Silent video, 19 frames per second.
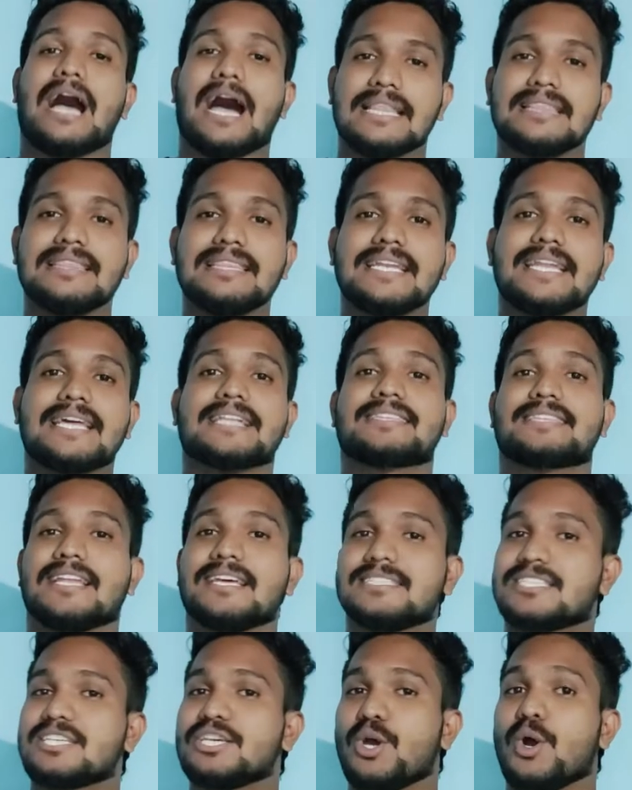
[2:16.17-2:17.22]
அந்த
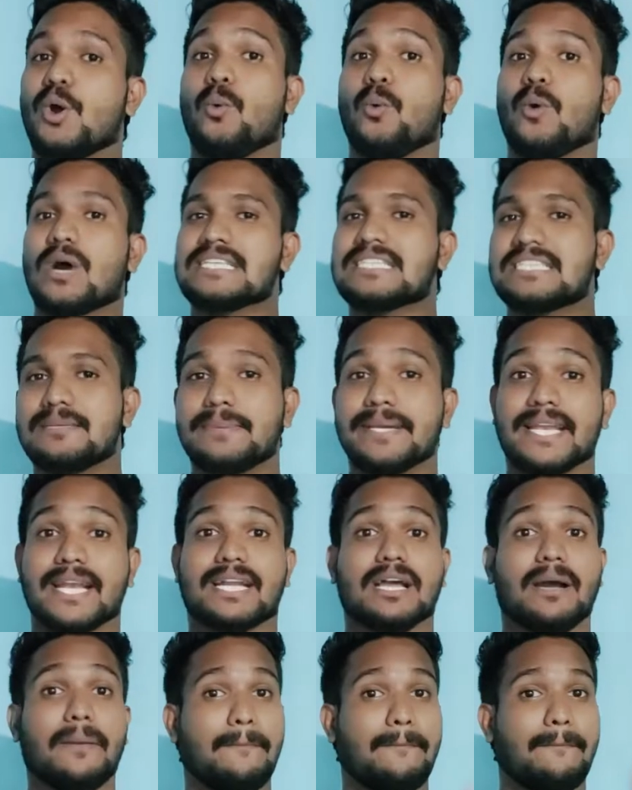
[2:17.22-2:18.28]
நேரத்தில் ஜியோ ஒன் ஜிபி
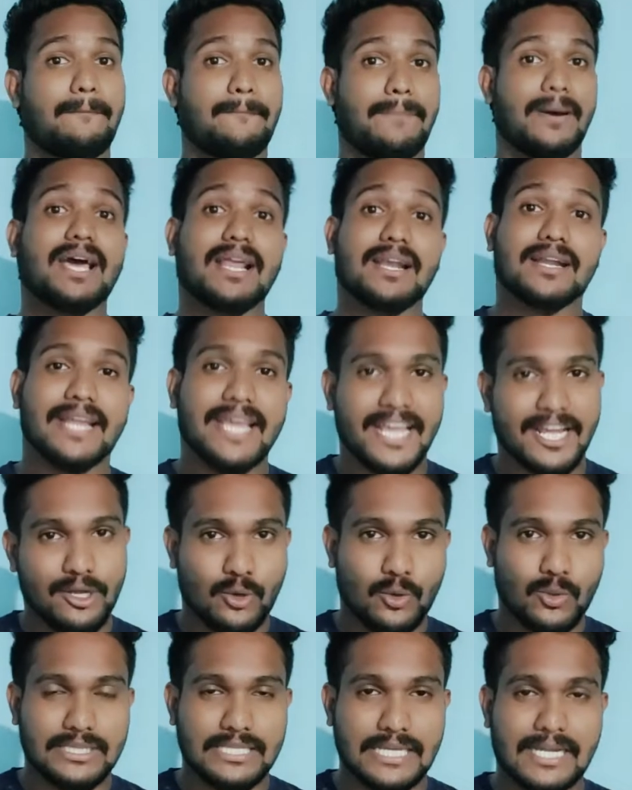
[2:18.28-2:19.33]
டேட்டா பர் டேக்கு
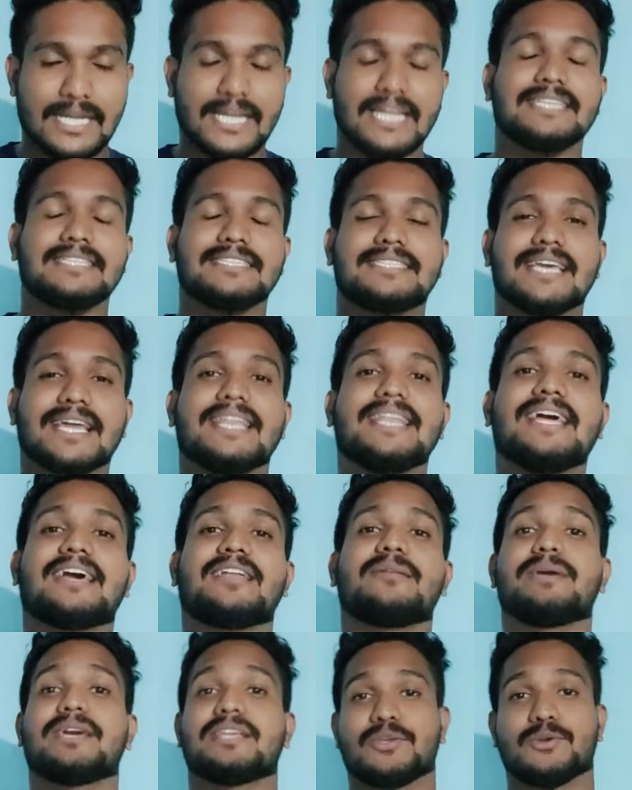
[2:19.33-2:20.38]
கொடுத்தாங்க
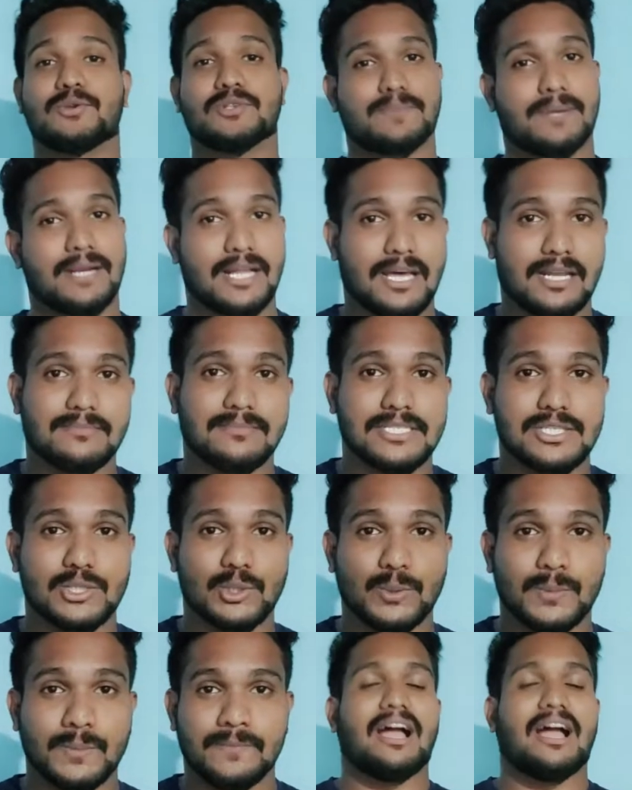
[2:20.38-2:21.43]
எல்லாருமே அதை யூஸ் பண்ண
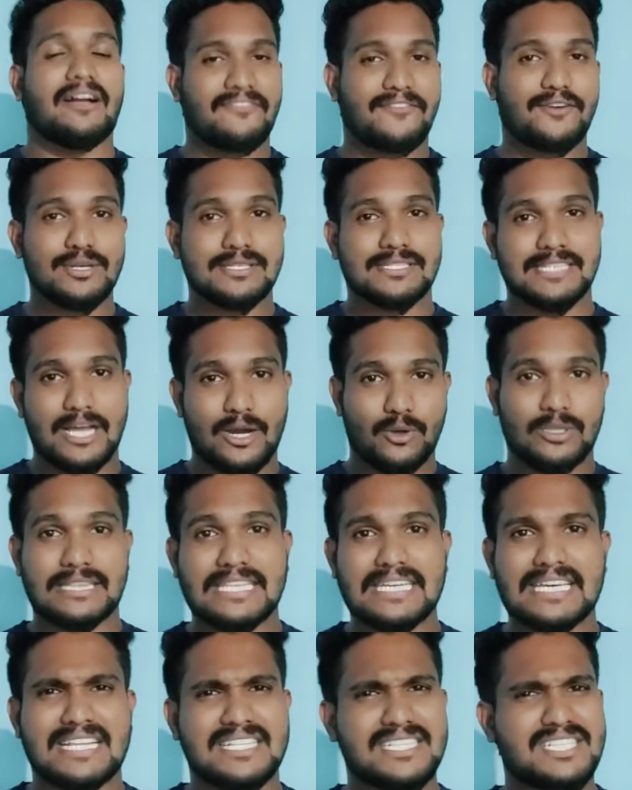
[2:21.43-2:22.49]
ஆரம்பித்தோம் அஃப்கோர்ஸ் நான்
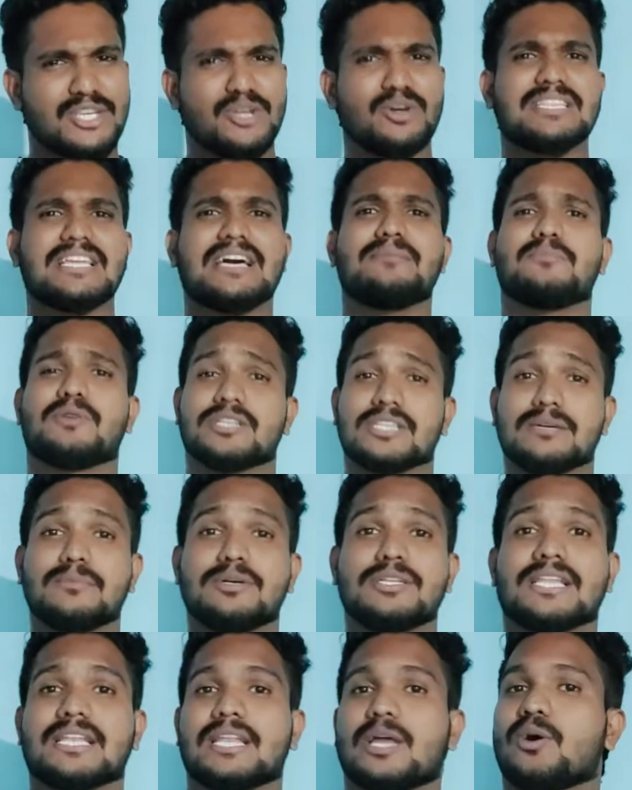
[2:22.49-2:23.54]
ஒத்துக்கிறேன் ஜியோ தான் முத
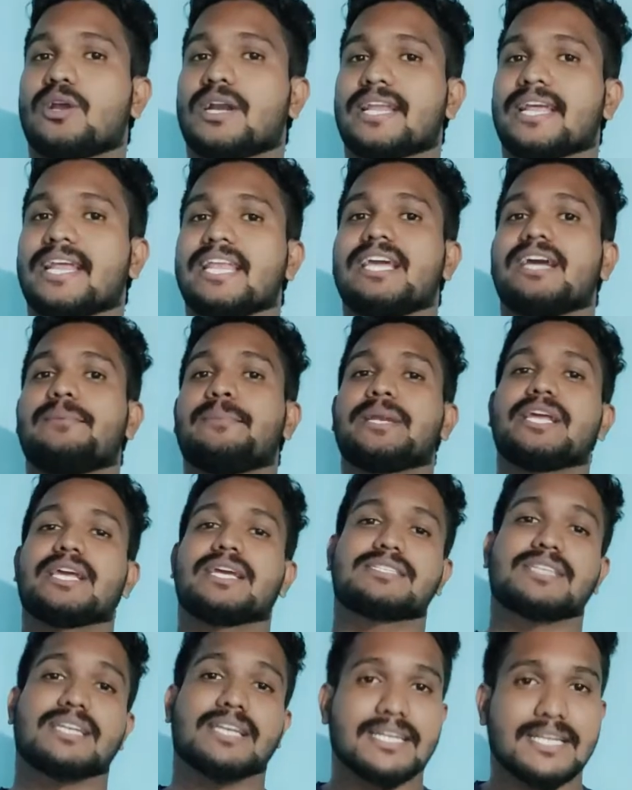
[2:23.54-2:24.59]
முதல்ல ஒரு
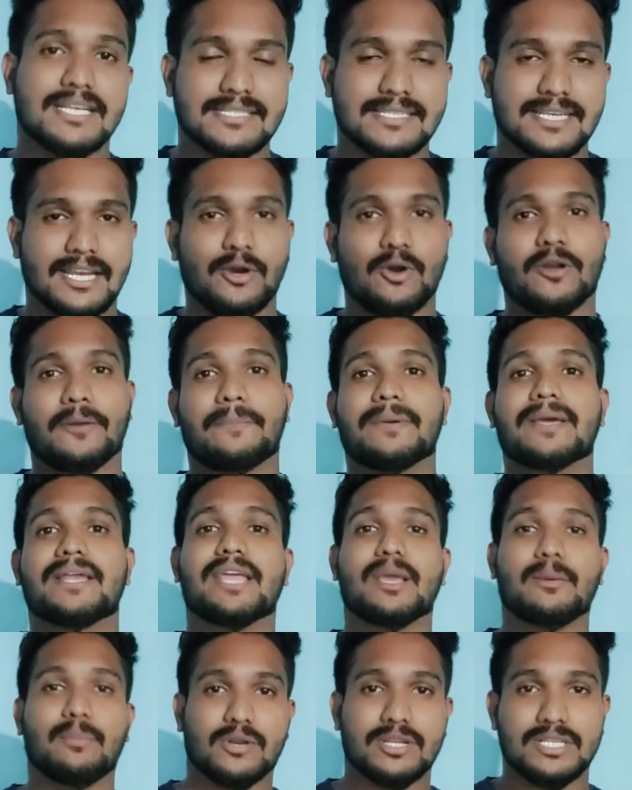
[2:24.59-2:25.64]
டெலிகம்யூனிகேஷன் இண்டஸ்ட்ரியில் ஒரு
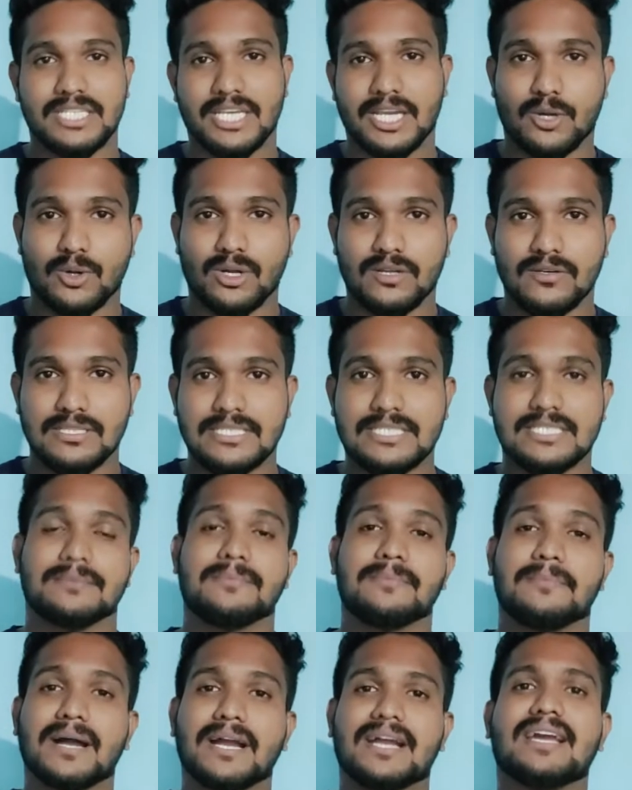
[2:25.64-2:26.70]
பெரிய புரட்சியை கொண்டு வந்துச்சு
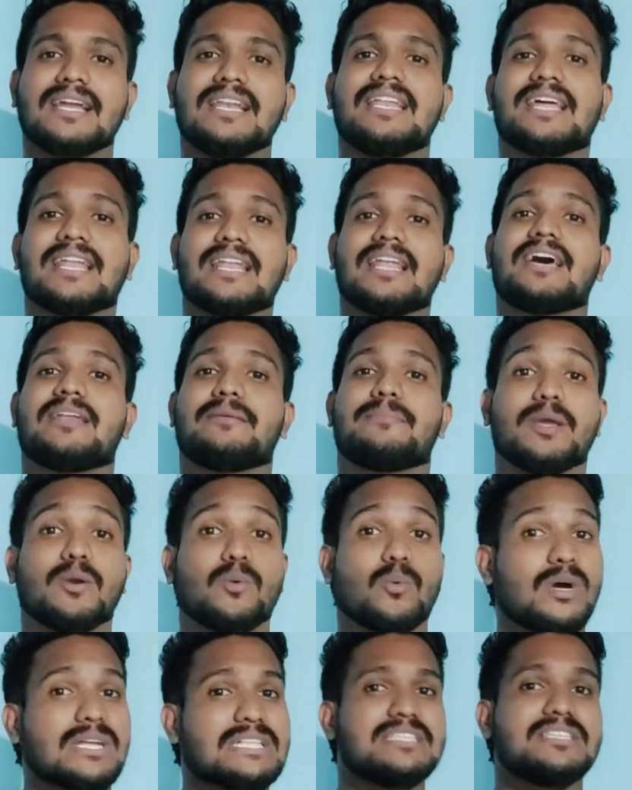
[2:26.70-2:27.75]
மக்கள் எல்லாருமே
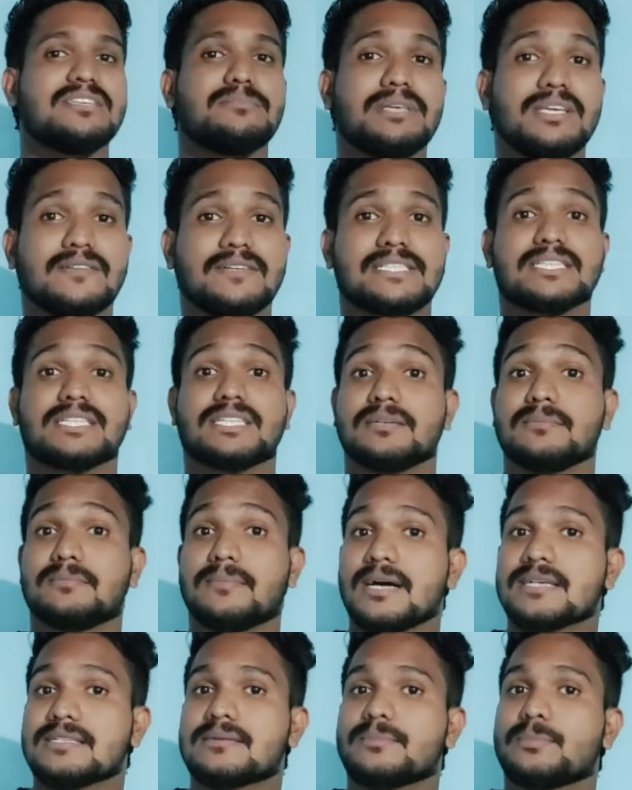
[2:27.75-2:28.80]
ஒன் ஜிபியை வச்சுக்கிட்டு
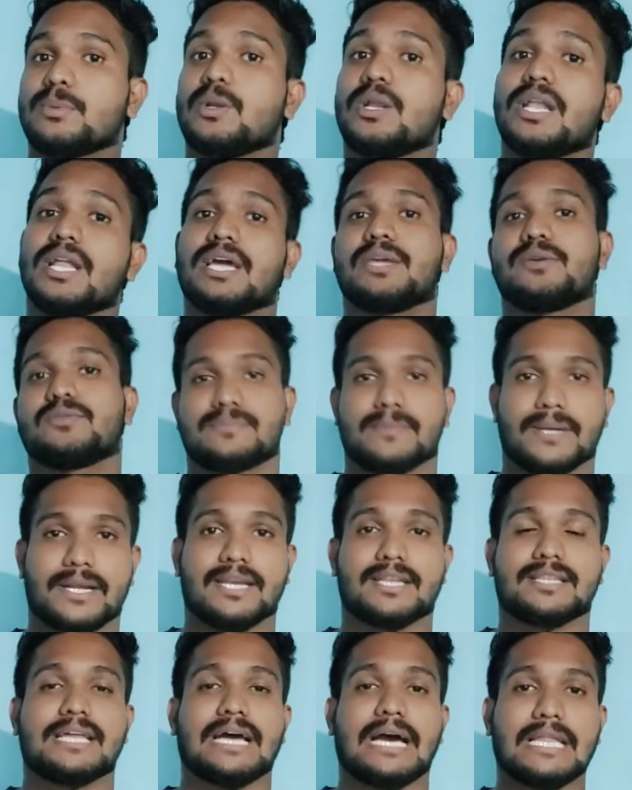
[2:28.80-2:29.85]
மாதம் ஃபுல்லாக யூஸ்
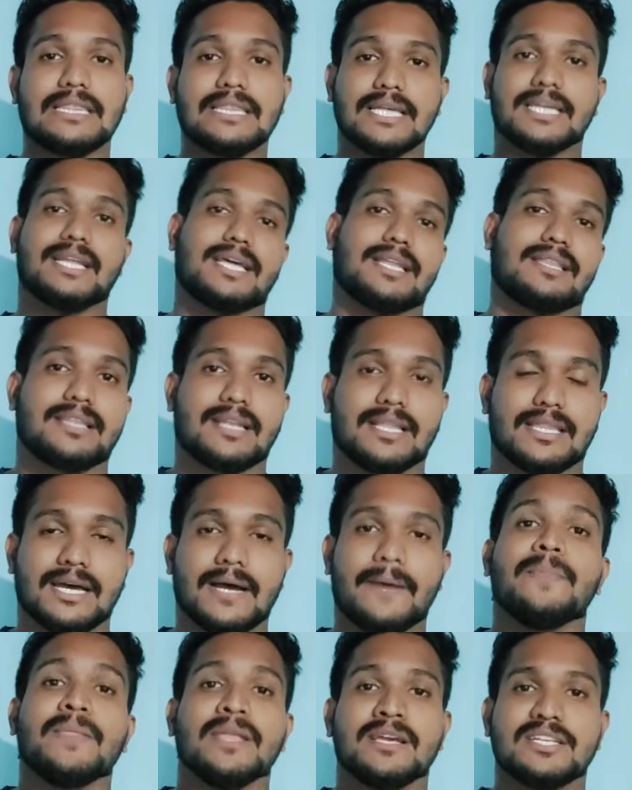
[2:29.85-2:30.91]
பண்ணியிருந்தா அந்த நேரத்தில்
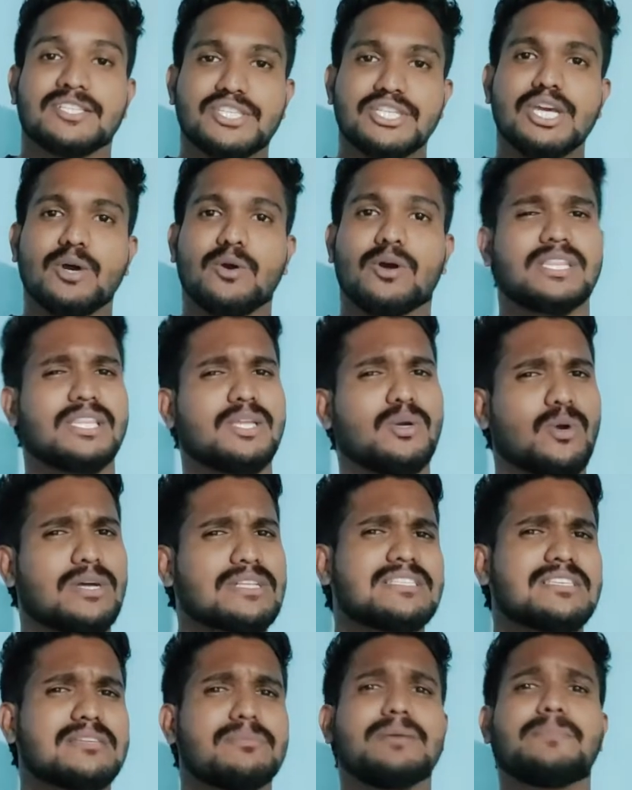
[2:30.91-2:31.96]
தான் ஜியோ வந்து ஒன்
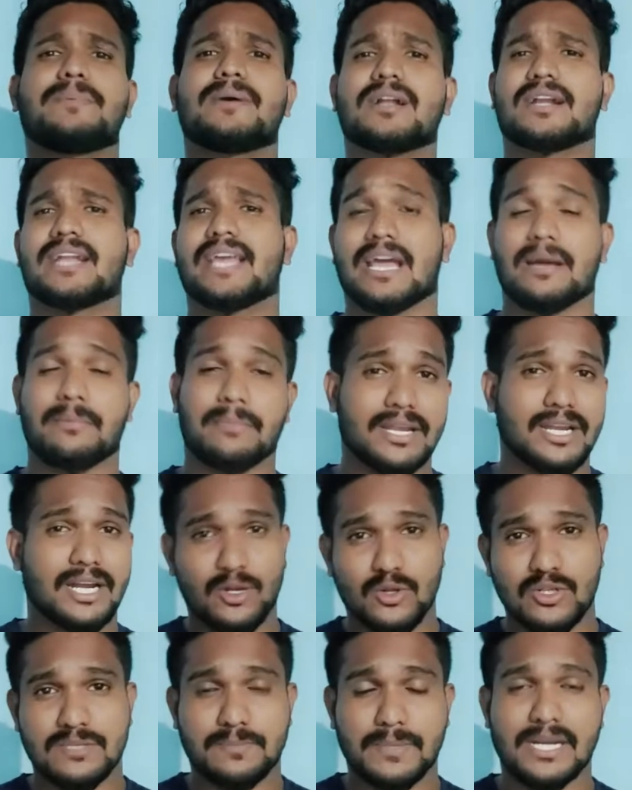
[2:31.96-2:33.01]
ஜிபி பர் டே அப்படின்னு
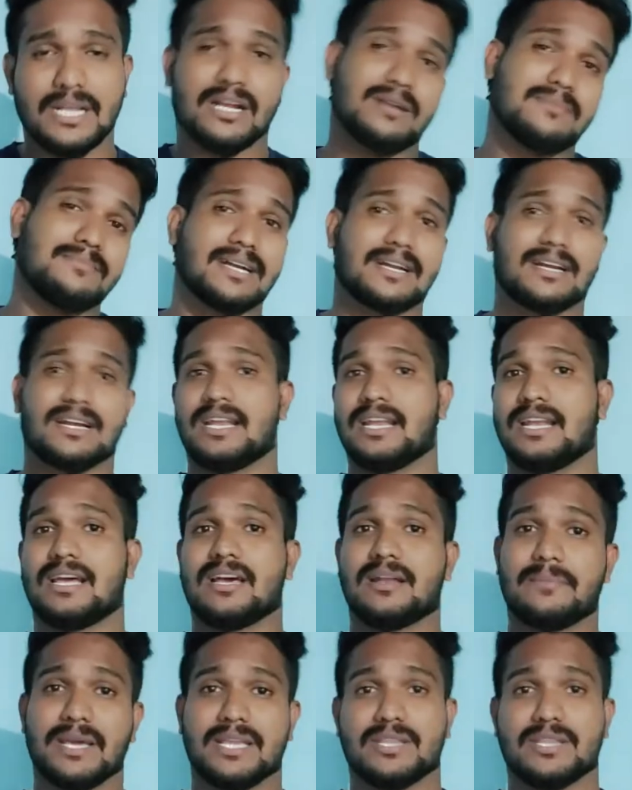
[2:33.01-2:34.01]
அனௌன்ஸ் பண்ணாங்க மக்கள் எல்லாருமே